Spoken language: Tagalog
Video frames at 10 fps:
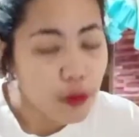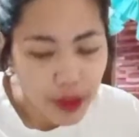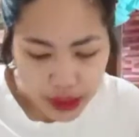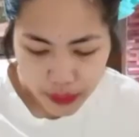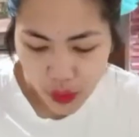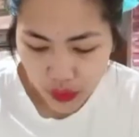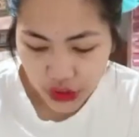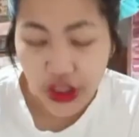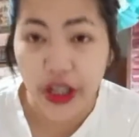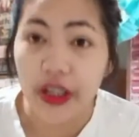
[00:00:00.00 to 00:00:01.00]
ako para
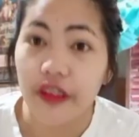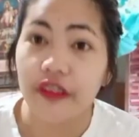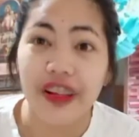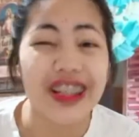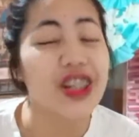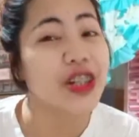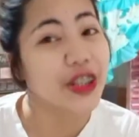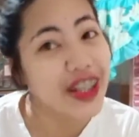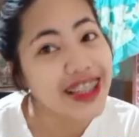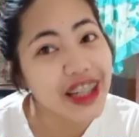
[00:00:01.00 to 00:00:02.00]
mag-wash tayo ng face. I-share
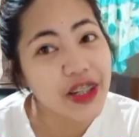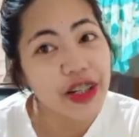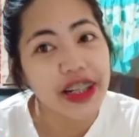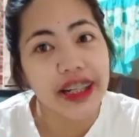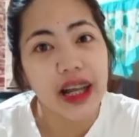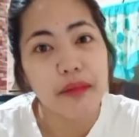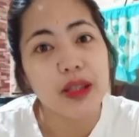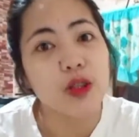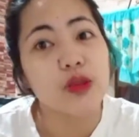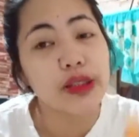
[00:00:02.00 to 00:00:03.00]
ko na sa inyo ang
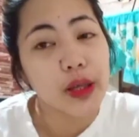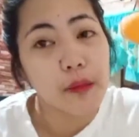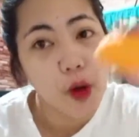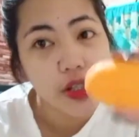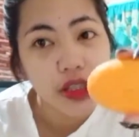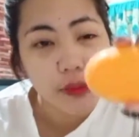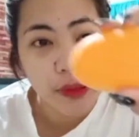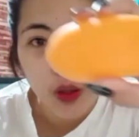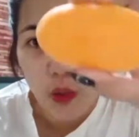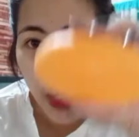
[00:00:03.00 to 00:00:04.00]
ginagamit kong sabon sa
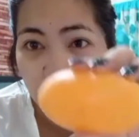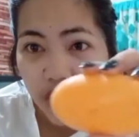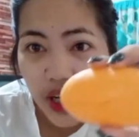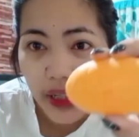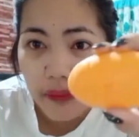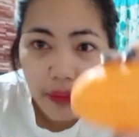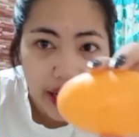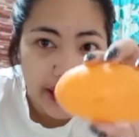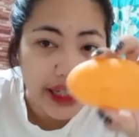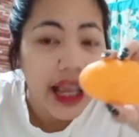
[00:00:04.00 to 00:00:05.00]
pag-wash ng aking
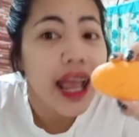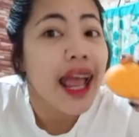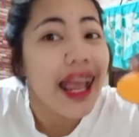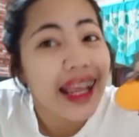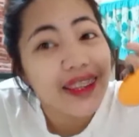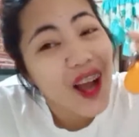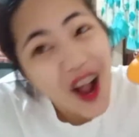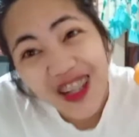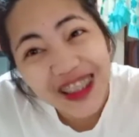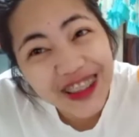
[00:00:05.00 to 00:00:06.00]
body and
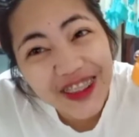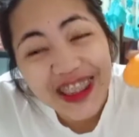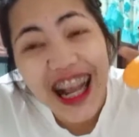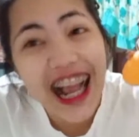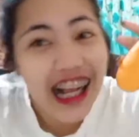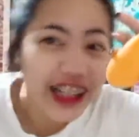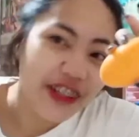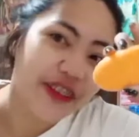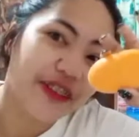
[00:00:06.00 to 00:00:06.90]
also ng aking